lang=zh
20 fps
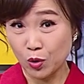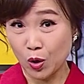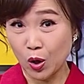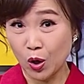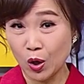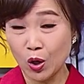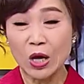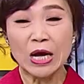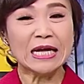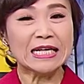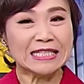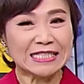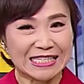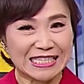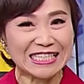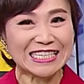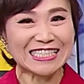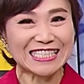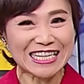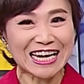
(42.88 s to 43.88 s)
哦。
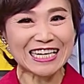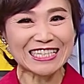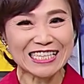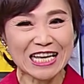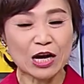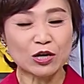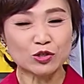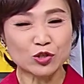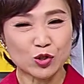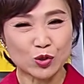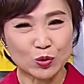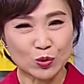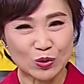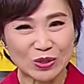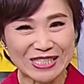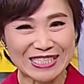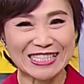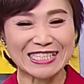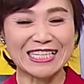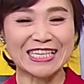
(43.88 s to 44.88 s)
即将要除
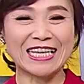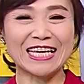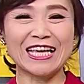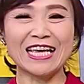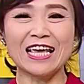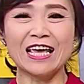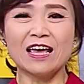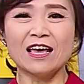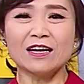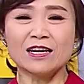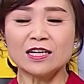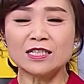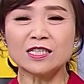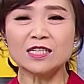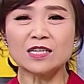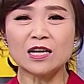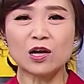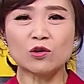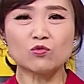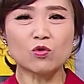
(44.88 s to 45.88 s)
息，可
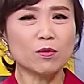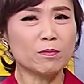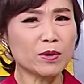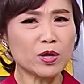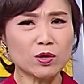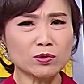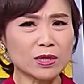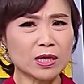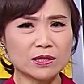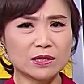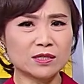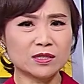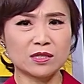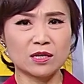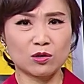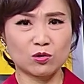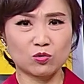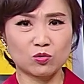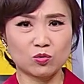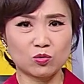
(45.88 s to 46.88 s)
是呢，我没有它的
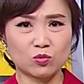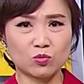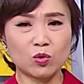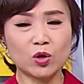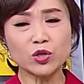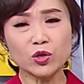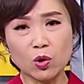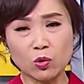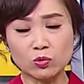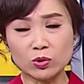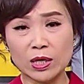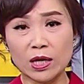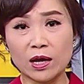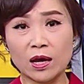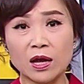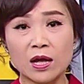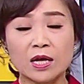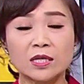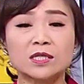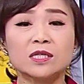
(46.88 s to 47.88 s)
现股，我有的
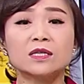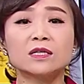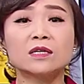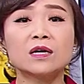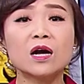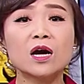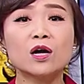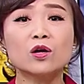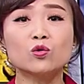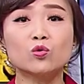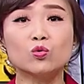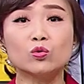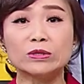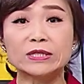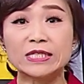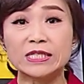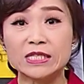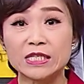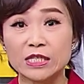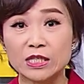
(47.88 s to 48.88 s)
是个股
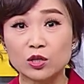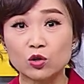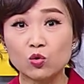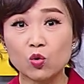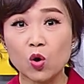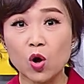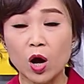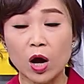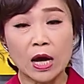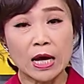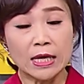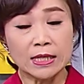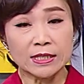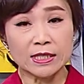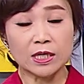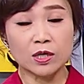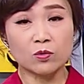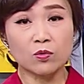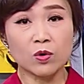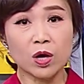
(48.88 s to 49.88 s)
期货。
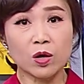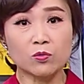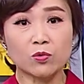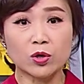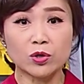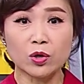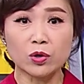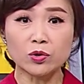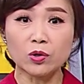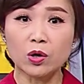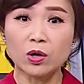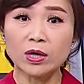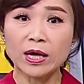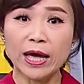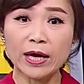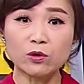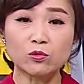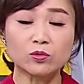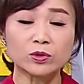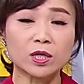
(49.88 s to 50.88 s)
请问，我拥有
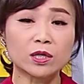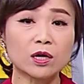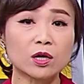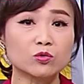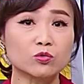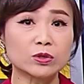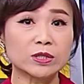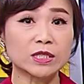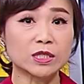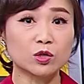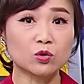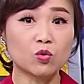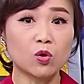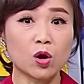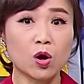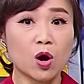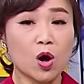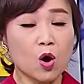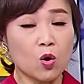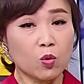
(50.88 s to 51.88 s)
该股的个股期
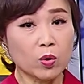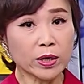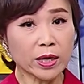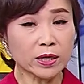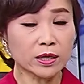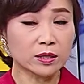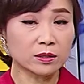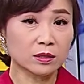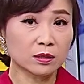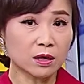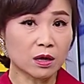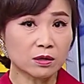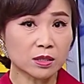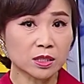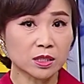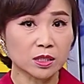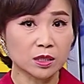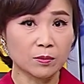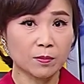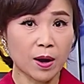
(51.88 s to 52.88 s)
货，我可以领得到
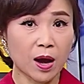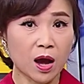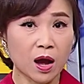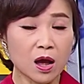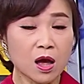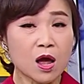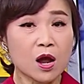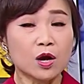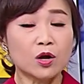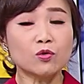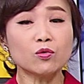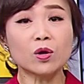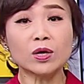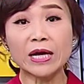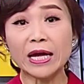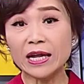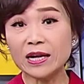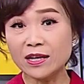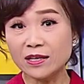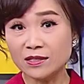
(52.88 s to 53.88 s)
息吗？如果
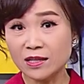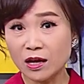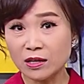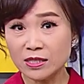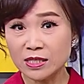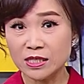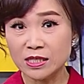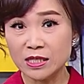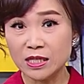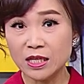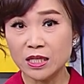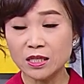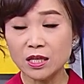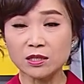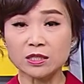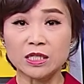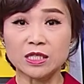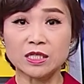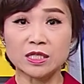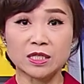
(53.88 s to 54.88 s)
可以领到息，到
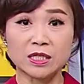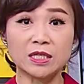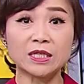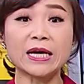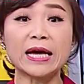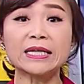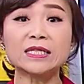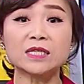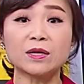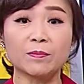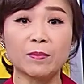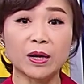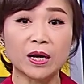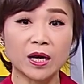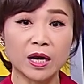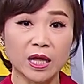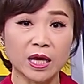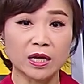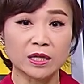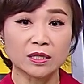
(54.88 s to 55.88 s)
底息该怎么
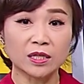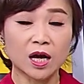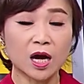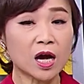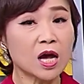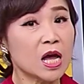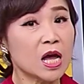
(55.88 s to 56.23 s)
领呢？